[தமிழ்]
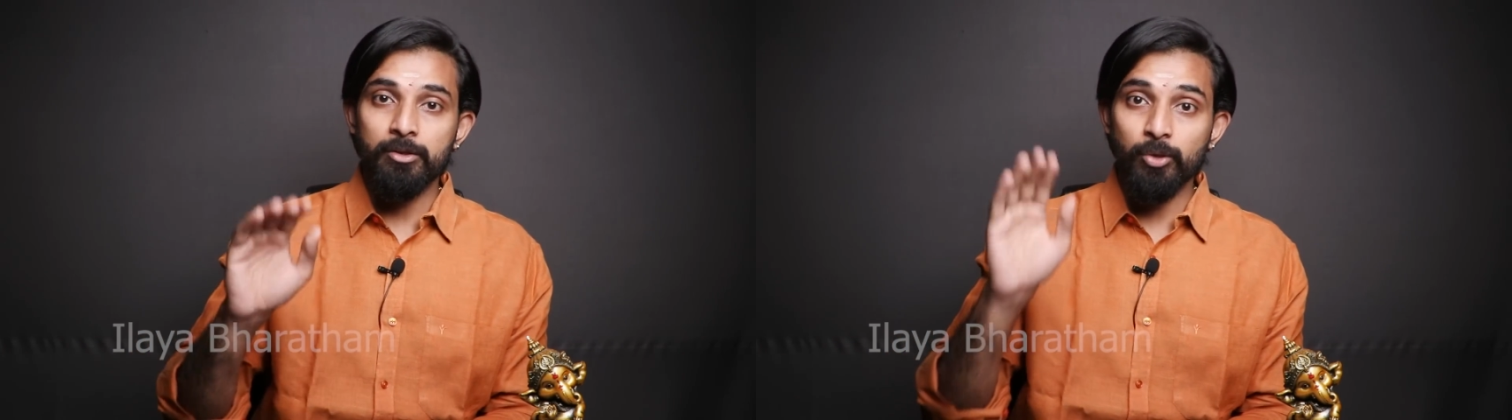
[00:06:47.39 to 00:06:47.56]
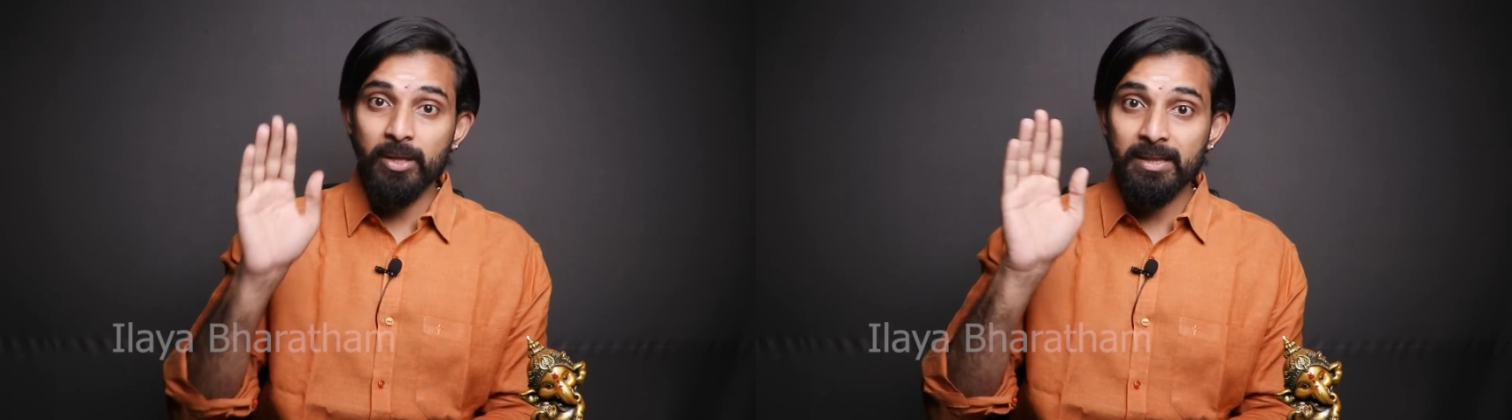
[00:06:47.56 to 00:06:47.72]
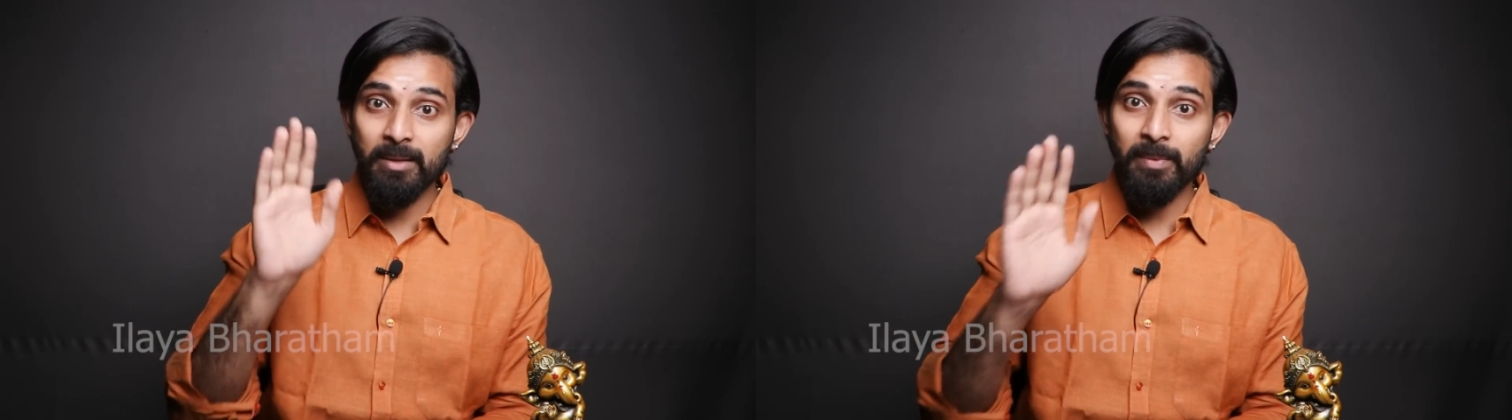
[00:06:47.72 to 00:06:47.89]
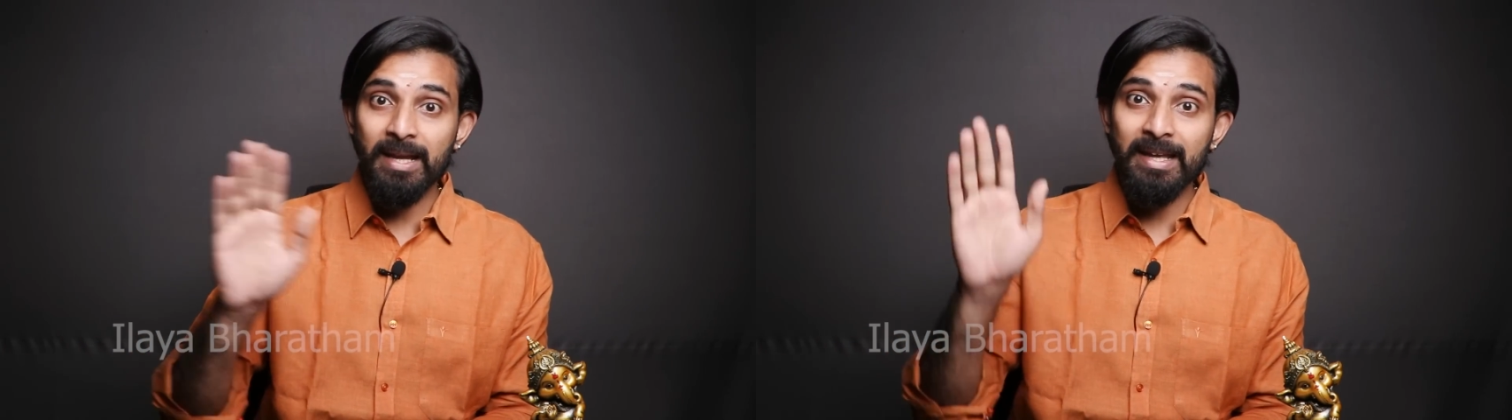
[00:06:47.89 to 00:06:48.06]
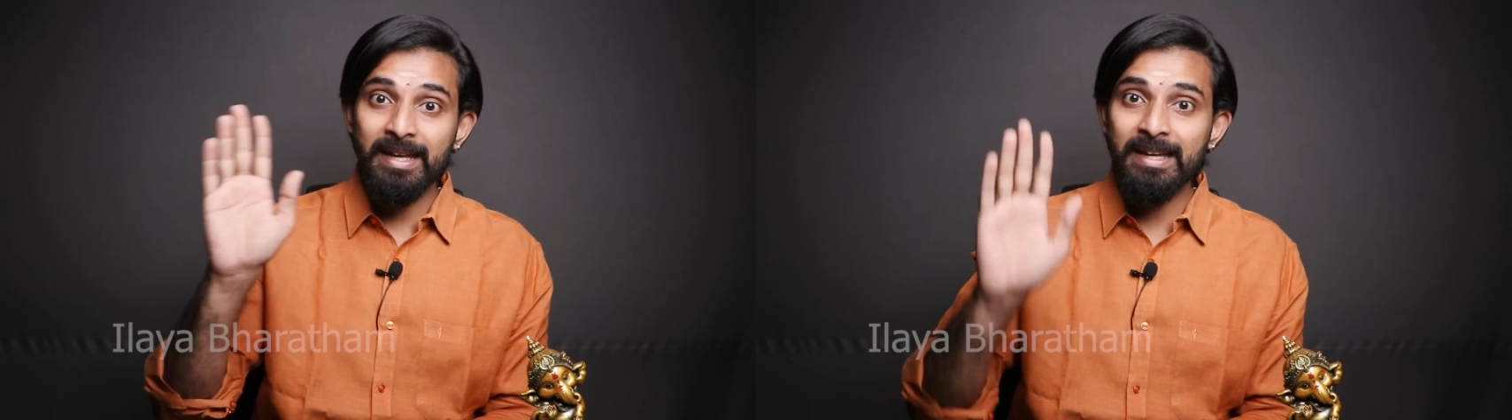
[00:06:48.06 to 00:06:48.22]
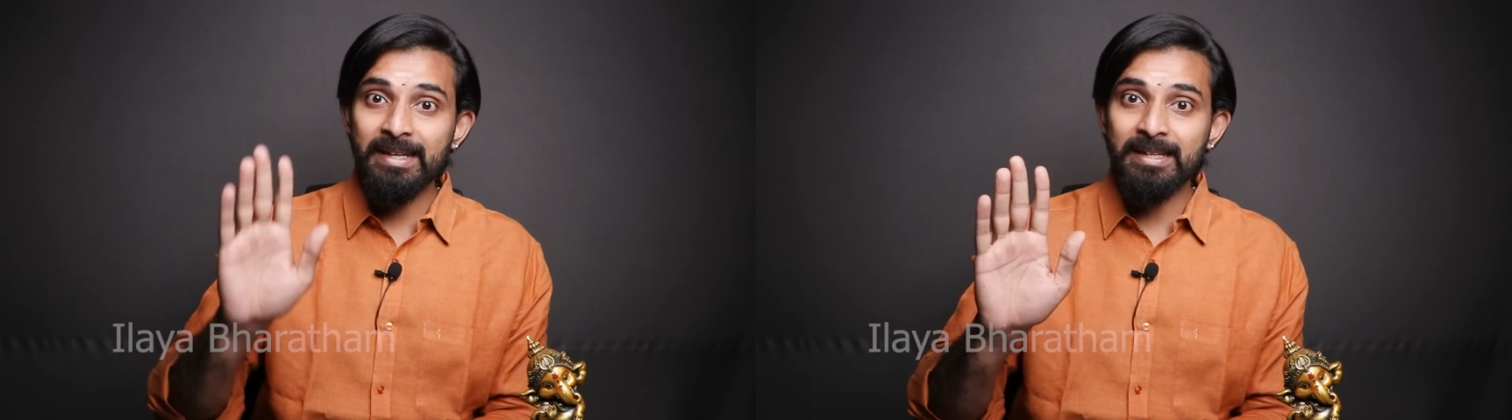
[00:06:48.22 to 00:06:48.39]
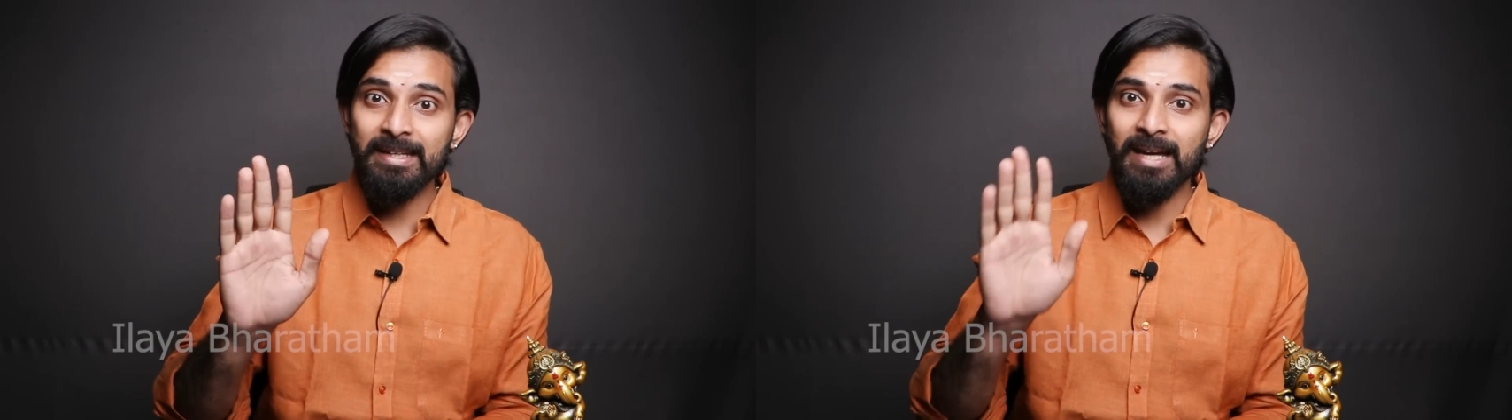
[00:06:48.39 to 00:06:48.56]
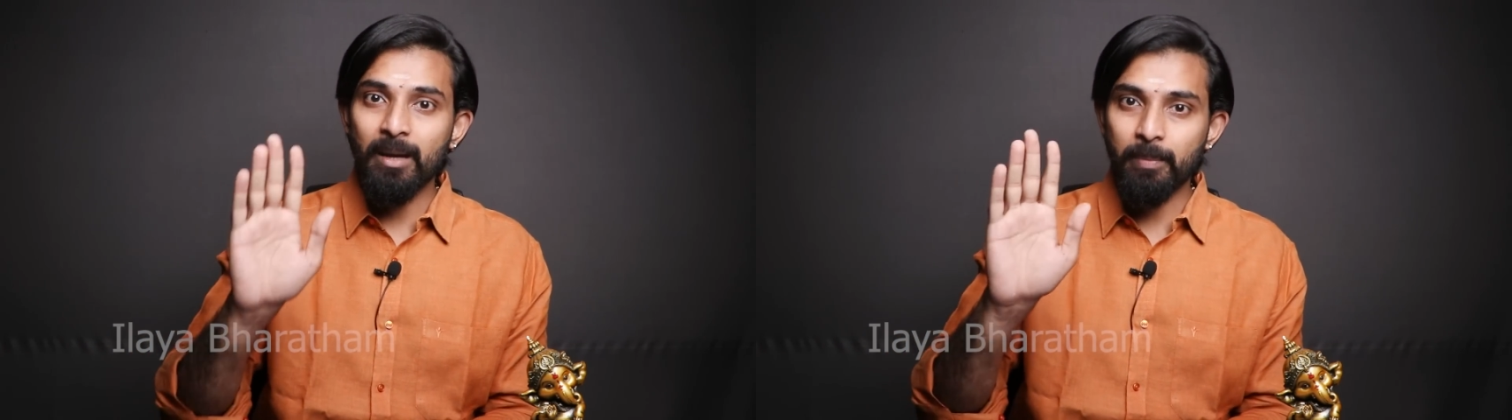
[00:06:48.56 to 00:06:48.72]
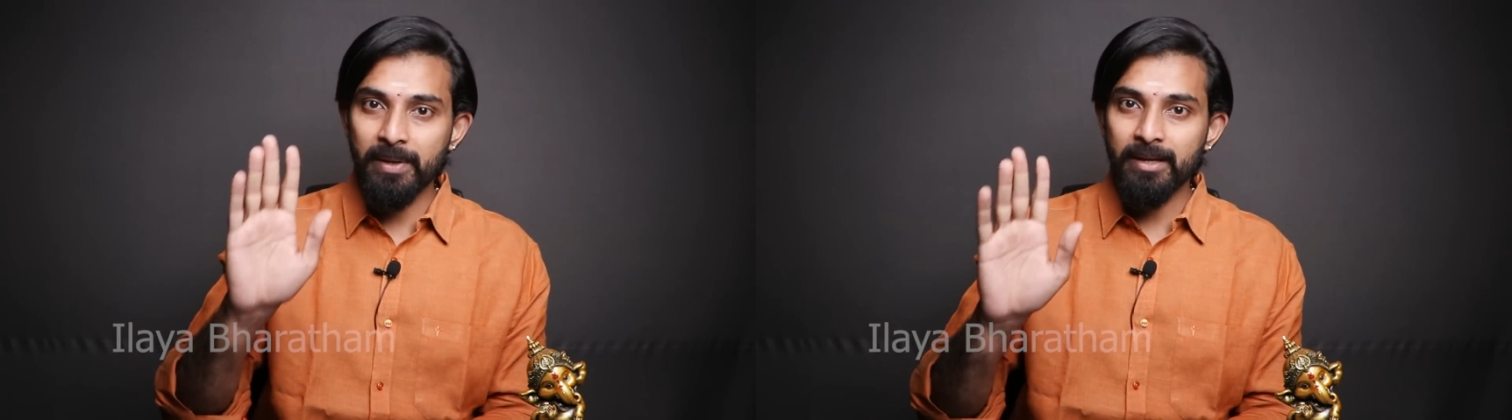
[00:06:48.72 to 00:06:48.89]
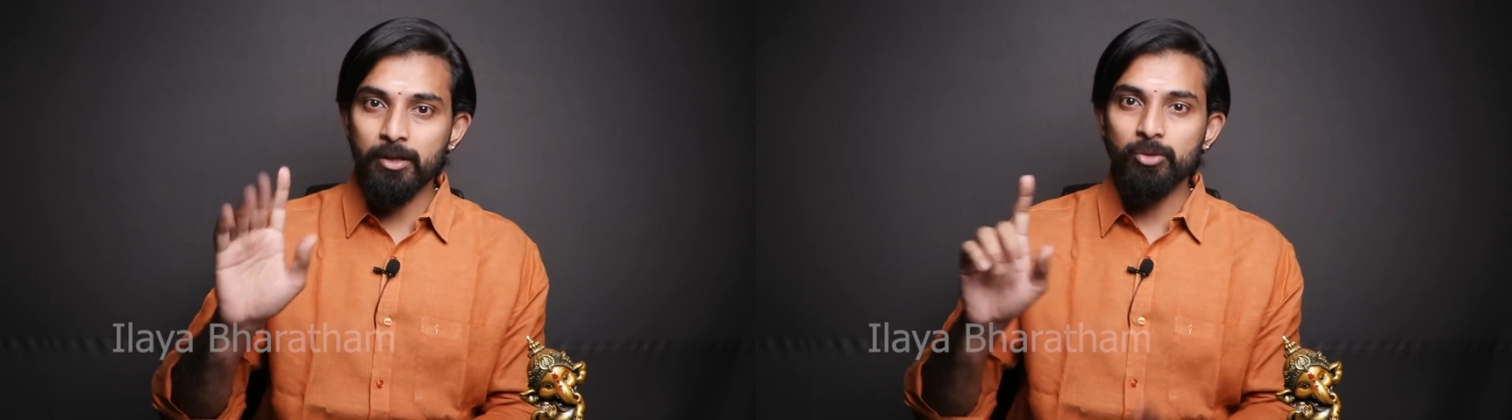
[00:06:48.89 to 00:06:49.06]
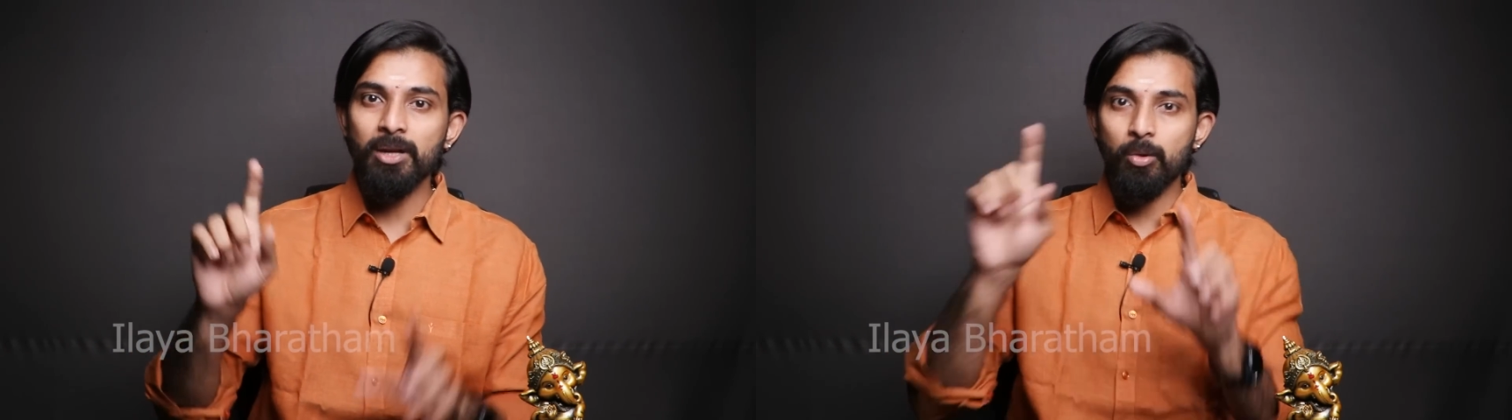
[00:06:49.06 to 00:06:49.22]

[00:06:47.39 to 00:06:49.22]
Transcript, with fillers: ஸோ இந்த மலை எங்கே இருக்குது அப்படிங்கிறதும்